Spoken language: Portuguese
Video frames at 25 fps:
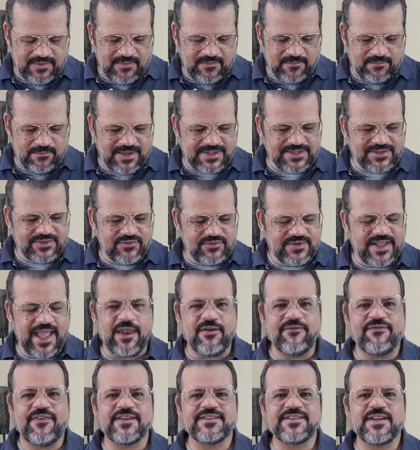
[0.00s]
Mas não
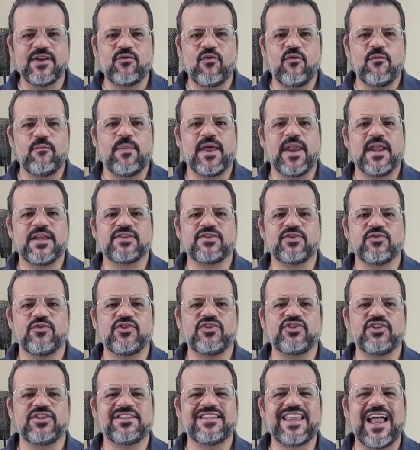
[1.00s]
quero fazer
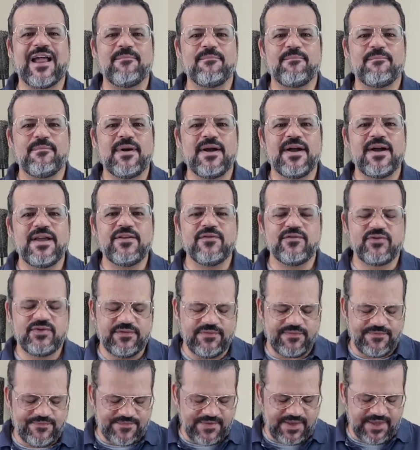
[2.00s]
comparações de tamanho
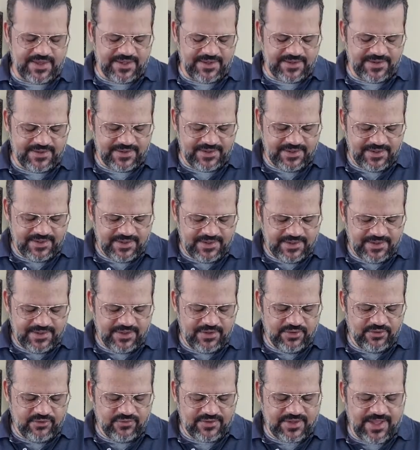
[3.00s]
de fé.
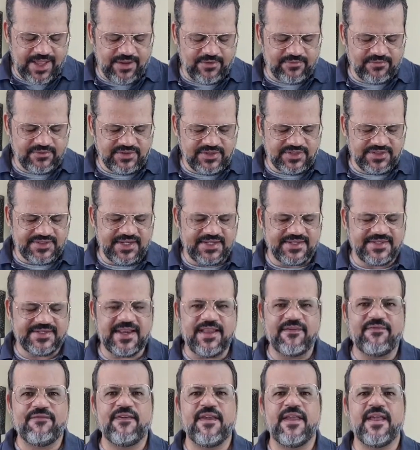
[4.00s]
Eu não quero dizer
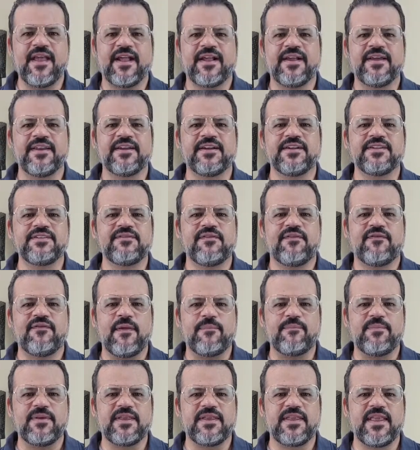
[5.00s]
se é fé grande,
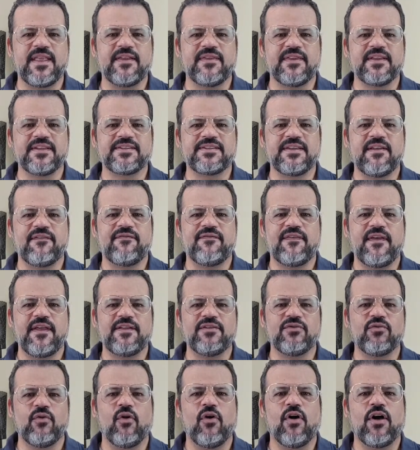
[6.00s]
fé pequena, se é fé
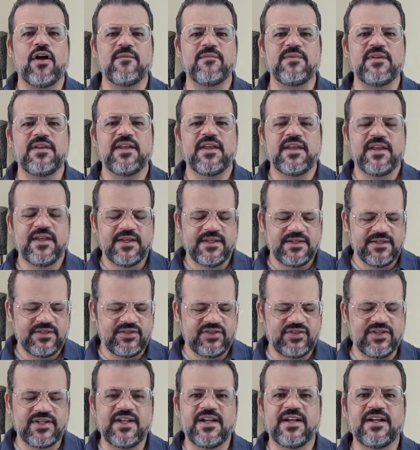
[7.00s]
enorme,
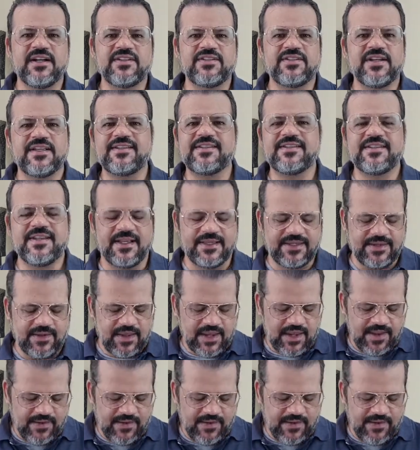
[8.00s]
gigante, etc.